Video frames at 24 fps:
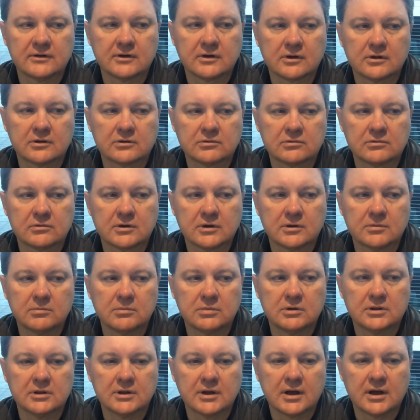которая
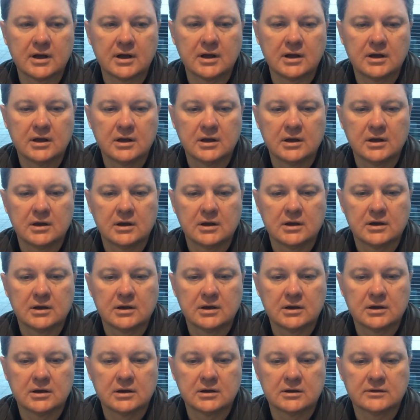была
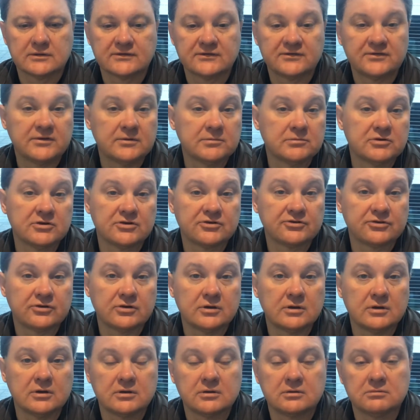э, совсем
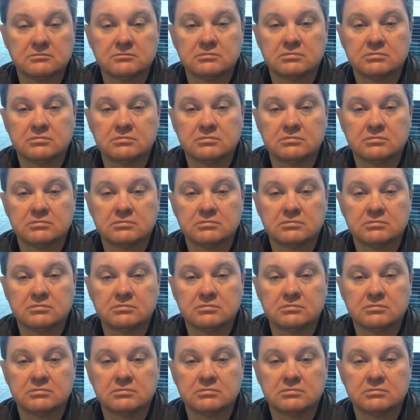даже